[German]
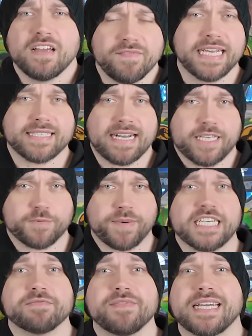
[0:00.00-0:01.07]
Wie gesagt, da
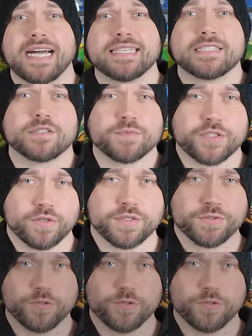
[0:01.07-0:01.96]
sprechen wir ganz zum Schluss